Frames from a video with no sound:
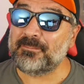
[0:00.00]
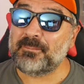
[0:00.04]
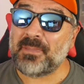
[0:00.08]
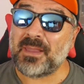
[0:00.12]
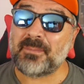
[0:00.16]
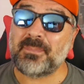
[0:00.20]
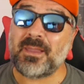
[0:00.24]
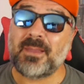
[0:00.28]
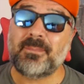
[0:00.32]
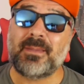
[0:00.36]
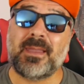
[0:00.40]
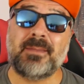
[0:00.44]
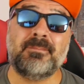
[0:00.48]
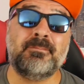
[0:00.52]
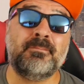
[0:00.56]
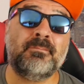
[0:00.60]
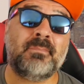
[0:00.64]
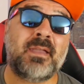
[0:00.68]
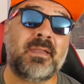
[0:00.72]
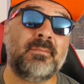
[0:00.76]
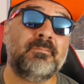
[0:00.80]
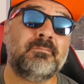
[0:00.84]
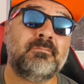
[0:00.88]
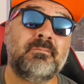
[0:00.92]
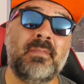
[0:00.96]
bebe ben
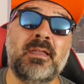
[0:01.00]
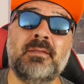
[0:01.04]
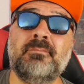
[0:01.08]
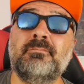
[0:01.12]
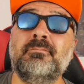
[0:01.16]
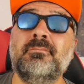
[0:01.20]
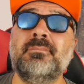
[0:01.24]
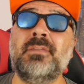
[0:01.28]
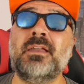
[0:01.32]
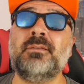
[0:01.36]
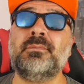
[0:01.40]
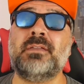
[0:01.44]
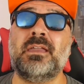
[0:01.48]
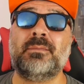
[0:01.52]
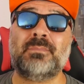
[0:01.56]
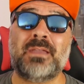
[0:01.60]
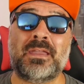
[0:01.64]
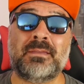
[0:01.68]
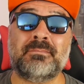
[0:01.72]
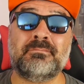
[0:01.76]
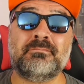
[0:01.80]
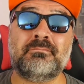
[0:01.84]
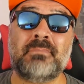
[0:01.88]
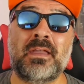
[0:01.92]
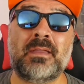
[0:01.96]
ben ben bebe
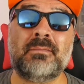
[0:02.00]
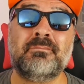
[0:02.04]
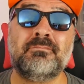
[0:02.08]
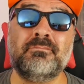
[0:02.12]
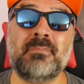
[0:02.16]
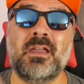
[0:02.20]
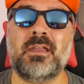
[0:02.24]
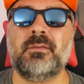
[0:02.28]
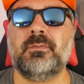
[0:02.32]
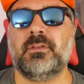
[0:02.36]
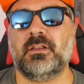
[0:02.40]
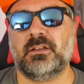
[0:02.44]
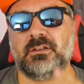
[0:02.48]
ben ben ben